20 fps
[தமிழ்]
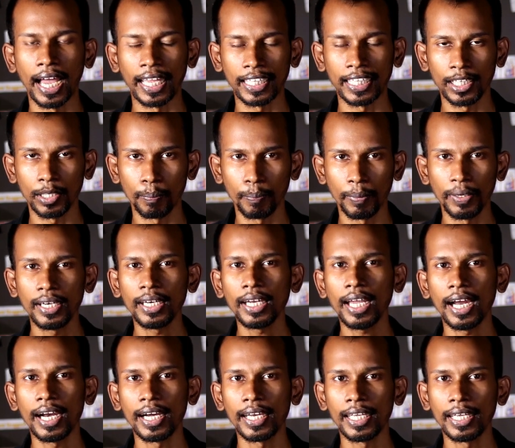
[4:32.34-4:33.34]
அதற்கு
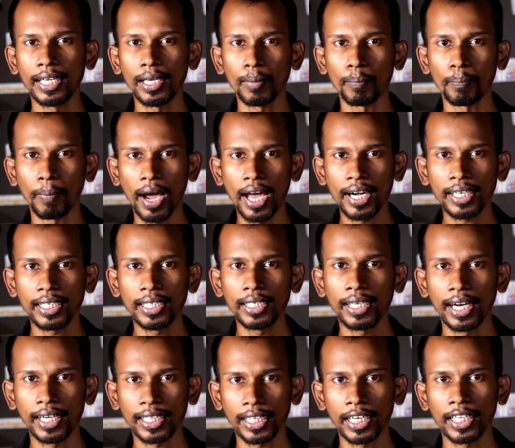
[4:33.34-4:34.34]
பின்னாடி
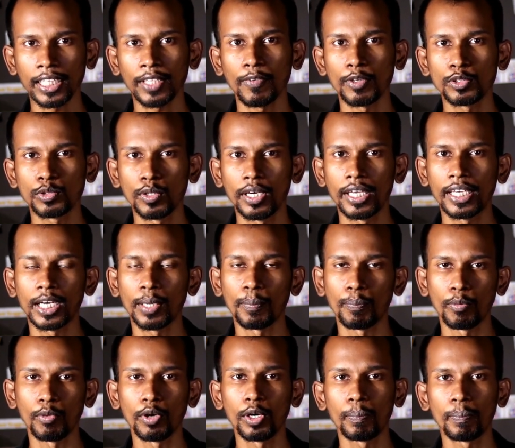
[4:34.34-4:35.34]
பார்க்கிங் கட்டணத்தை வசூலிக்கிற
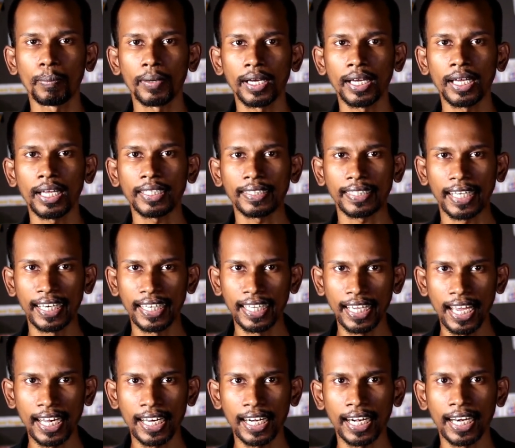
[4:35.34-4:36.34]
பொறுப்பை
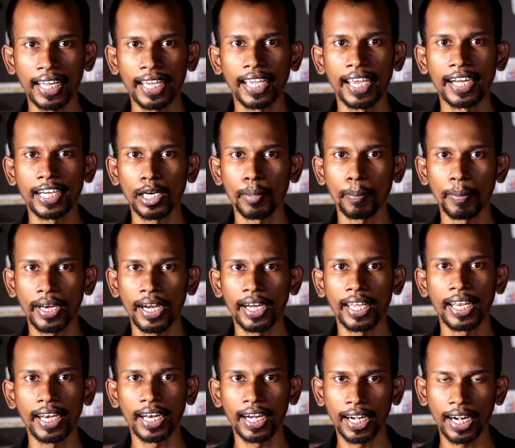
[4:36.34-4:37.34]
தனியார்கள்லாம் ஏற்ற
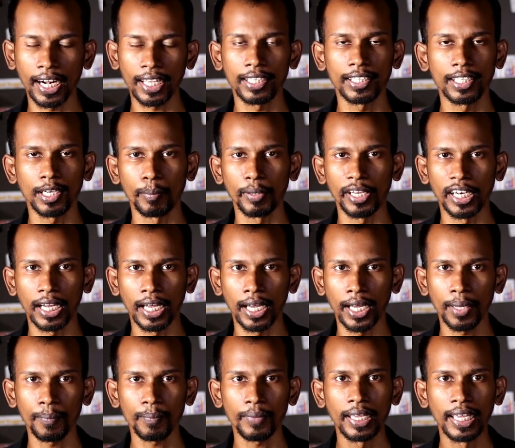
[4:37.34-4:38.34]
பின்னாடி என்ன நடந்தது அப்படின்னா
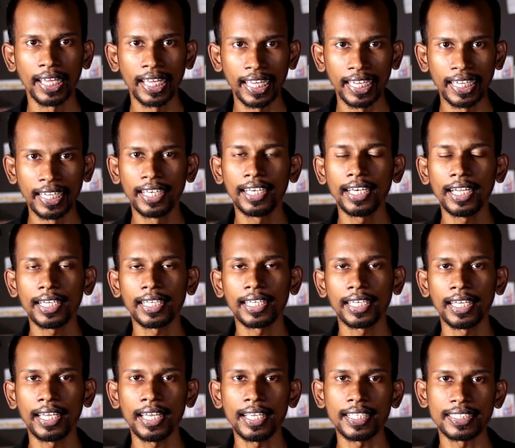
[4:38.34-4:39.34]

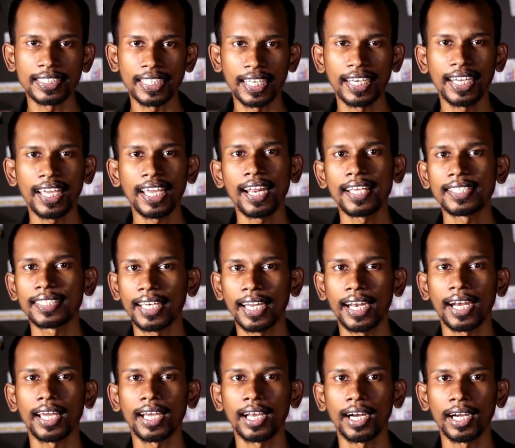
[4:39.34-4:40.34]
இன்னைக்கு சென்னையில் சில
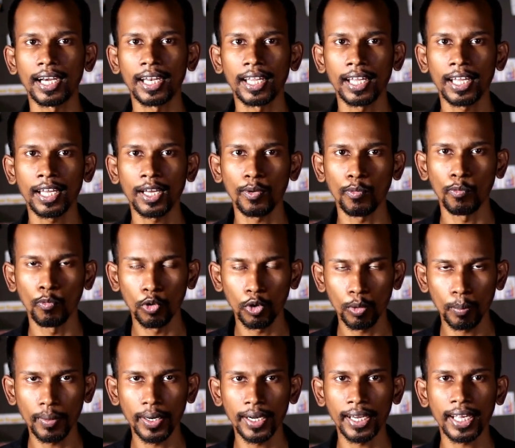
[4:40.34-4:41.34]
இடங்களில்
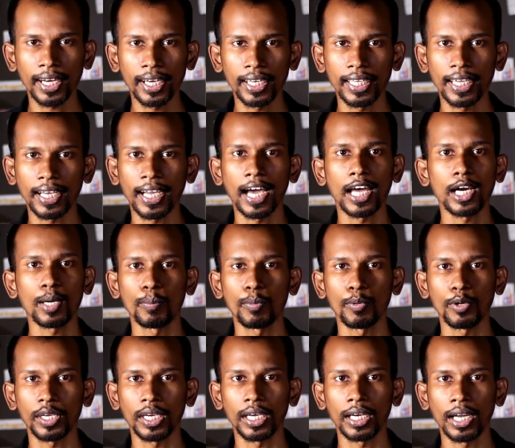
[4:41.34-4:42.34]
ஒரு மணி நேரம் நீங்கள் காரை
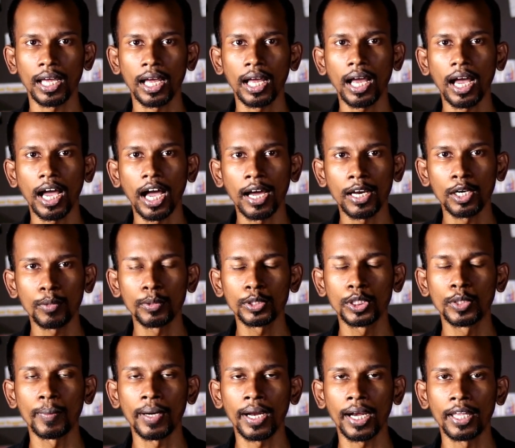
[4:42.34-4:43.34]
போட்டிங்கன்னா
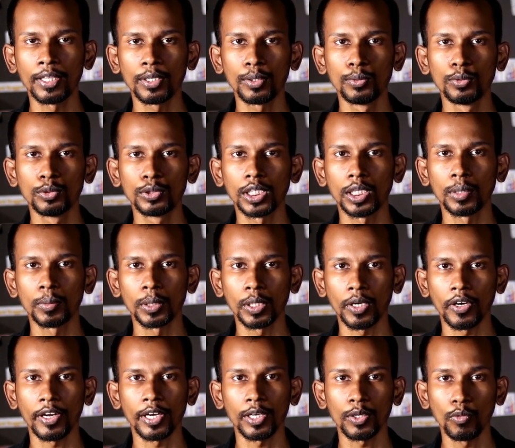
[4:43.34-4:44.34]
அறுபது ரூபாயிலேருந்து நூற்றி இருபது
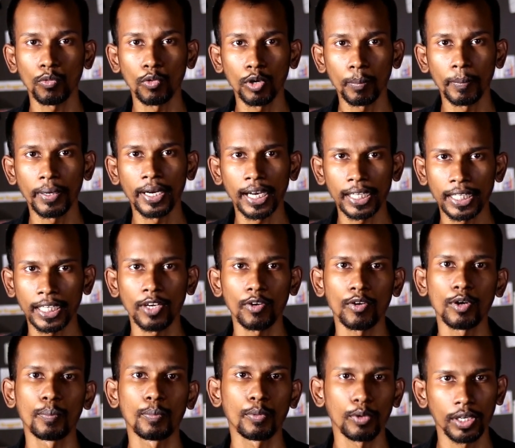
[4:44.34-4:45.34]
ரூபா வரைக்கும் ஒரு மணி நேரத்துக்கே
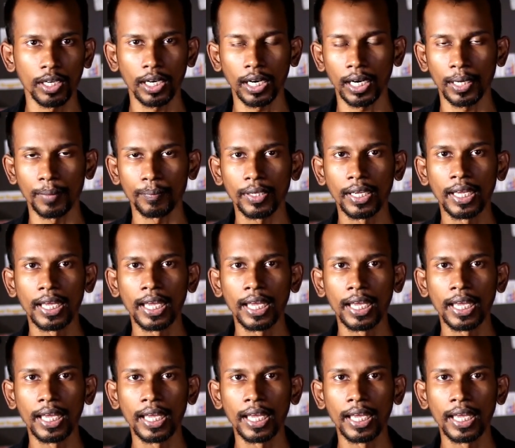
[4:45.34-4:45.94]
அவங்க பிடுங்குறாங்க